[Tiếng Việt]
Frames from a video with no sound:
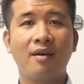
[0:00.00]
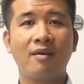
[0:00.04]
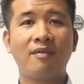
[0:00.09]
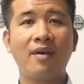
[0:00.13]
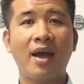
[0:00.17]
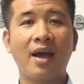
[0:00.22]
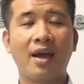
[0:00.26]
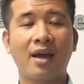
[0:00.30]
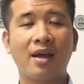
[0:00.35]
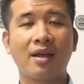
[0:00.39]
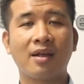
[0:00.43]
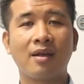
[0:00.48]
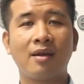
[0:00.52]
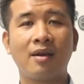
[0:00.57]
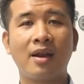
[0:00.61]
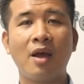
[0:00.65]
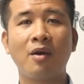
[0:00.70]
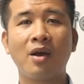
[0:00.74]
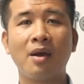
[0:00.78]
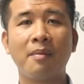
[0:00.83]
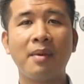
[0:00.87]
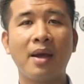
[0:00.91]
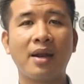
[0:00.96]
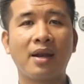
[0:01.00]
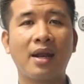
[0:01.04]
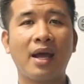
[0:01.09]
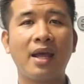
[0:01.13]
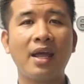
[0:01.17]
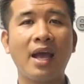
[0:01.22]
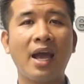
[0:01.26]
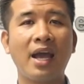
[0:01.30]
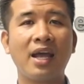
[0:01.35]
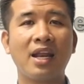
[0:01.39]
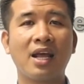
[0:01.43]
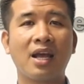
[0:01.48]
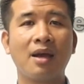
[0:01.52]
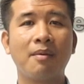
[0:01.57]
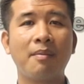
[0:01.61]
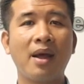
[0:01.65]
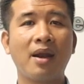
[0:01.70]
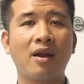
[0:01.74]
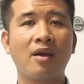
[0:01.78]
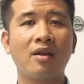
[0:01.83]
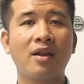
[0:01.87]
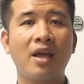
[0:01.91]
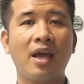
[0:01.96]
Và nếu các bạn thấy hay thì các
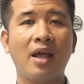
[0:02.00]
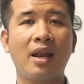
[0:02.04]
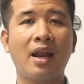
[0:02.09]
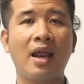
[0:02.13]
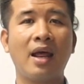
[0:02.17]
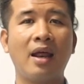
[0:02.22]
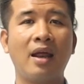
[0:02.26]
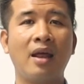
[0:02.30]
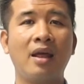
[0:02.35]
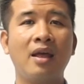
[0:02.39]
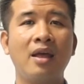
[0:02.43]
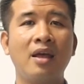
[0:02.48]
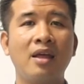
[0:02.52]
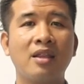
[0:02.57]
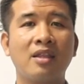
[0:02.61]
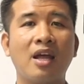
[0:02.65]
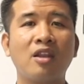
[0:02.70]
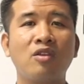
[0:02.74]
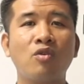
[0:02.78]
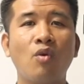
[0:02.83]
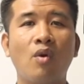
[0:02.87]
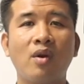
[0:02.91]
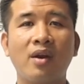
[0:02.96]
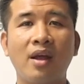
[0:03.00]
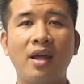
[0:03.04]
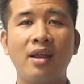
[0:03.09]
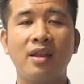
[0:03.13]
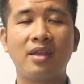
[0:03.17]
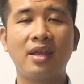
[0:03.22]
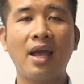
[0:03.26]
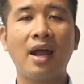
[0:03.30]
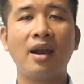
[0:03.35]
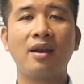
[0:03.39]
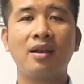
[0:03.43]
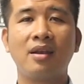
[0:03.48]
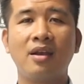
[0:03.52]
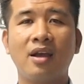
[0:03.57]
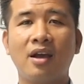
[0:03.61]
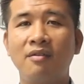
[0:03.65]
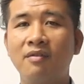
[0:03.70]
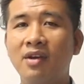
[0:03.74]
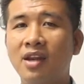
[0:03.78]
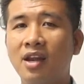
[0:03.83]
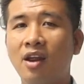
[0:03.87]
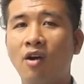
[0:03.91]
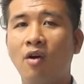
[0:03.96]
bạn có thể là nhấn chuông để nhận những
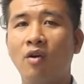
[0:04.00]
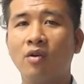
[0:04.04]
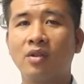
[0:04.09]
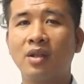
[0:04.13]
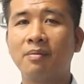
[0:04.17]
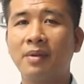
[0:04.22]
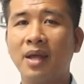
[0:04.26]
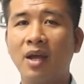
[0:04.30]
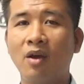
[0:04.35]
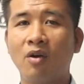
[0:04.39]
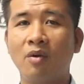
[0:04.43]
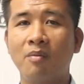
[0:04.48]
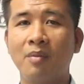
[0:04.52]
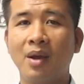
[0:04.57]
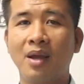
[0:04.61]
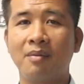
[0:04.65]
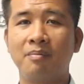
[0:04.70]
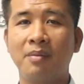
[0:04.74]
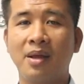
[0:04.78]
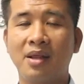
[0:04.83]
cái video tiếp theo của mình.